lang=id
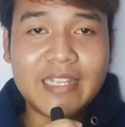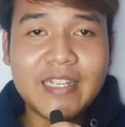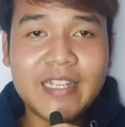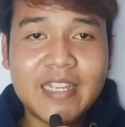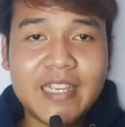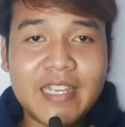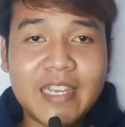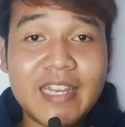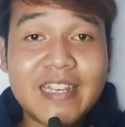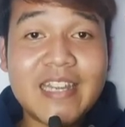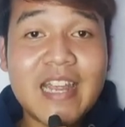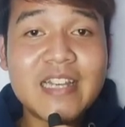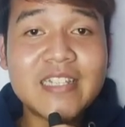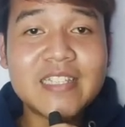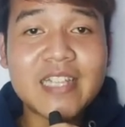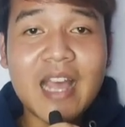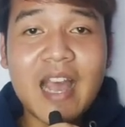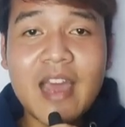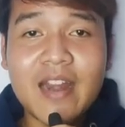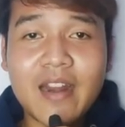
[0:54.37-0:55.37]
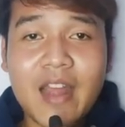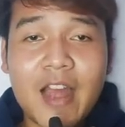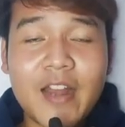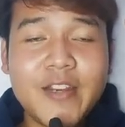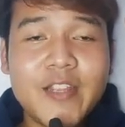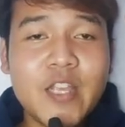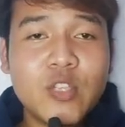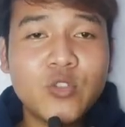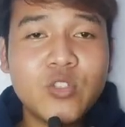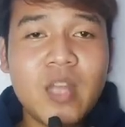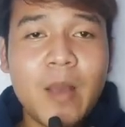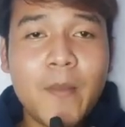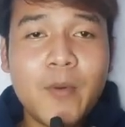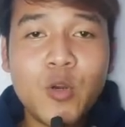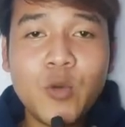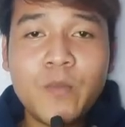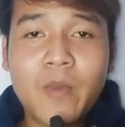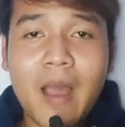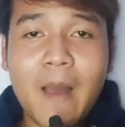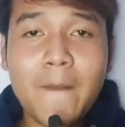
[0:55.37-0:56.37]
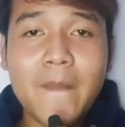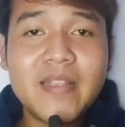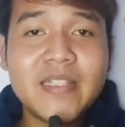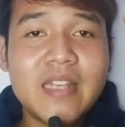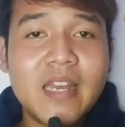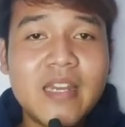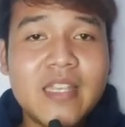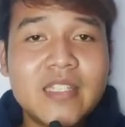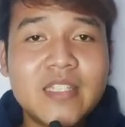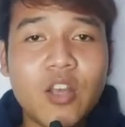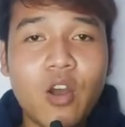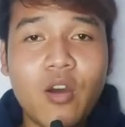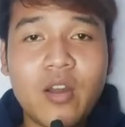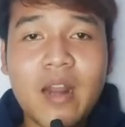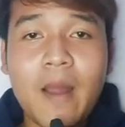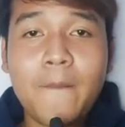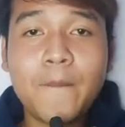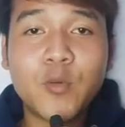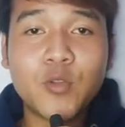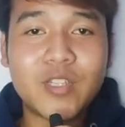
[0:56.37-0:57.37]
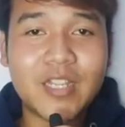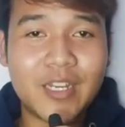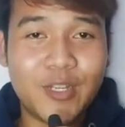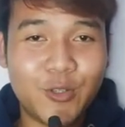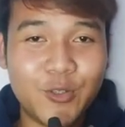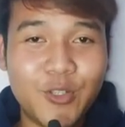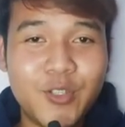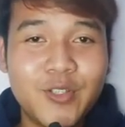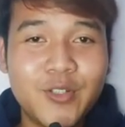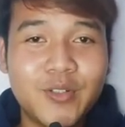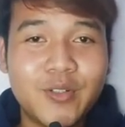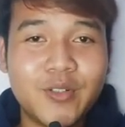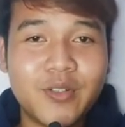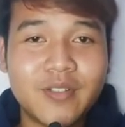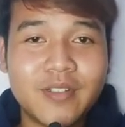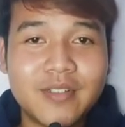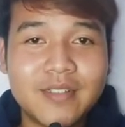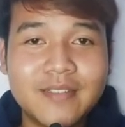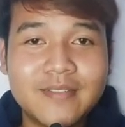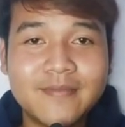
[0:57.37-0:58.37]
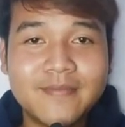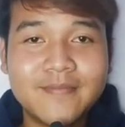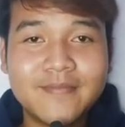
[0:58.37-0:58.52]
gini. Dan sekarang dia sudah berubah menjadi seorang putri duyung.